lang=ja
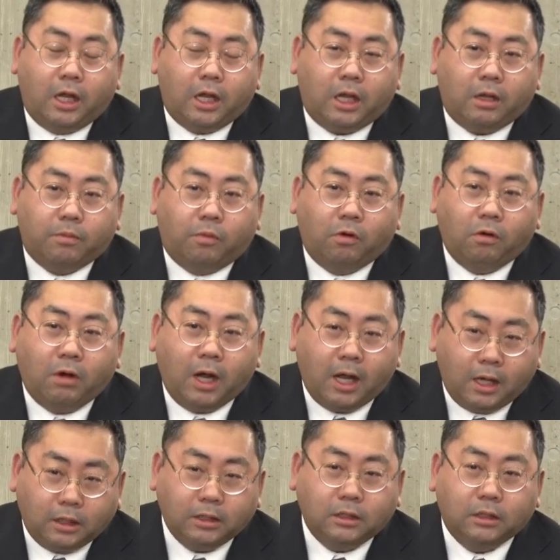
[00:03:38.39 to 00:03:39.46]
えー、防
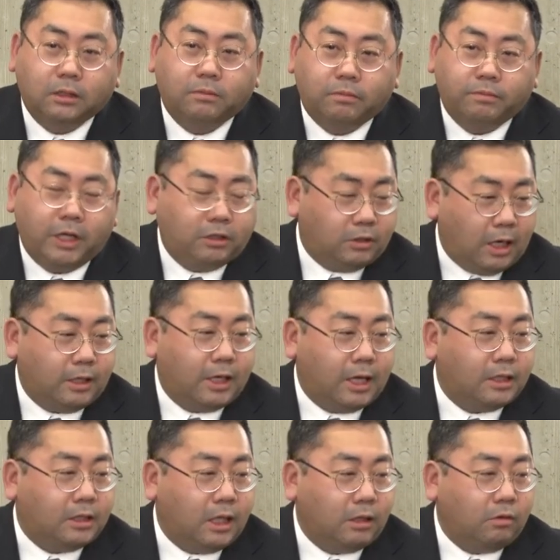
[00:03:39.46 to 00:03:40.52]
犯ベルが
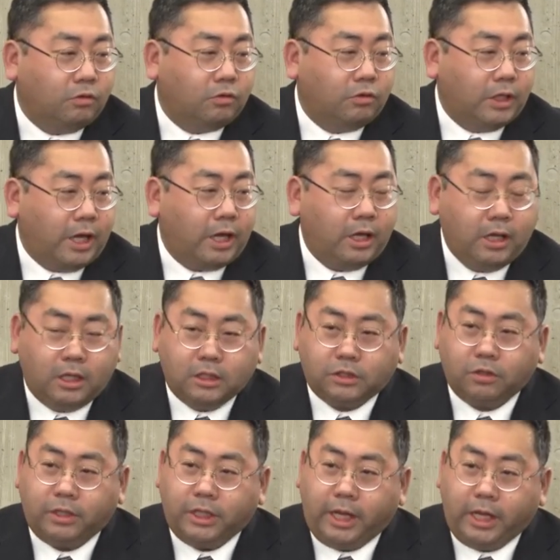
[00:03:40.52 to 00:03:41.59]
鳴ったことで
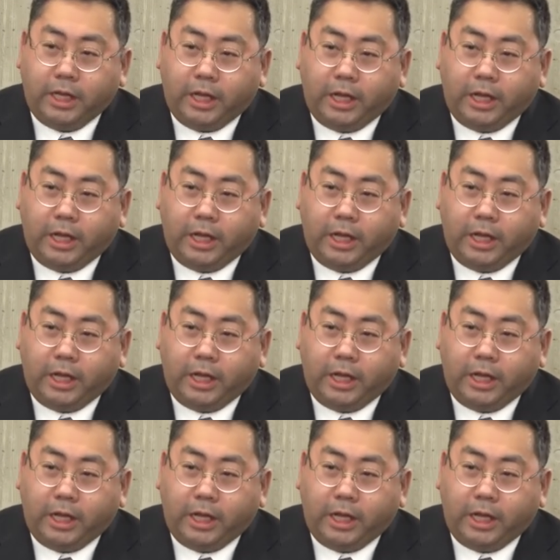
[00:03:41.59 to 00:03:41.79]
それで、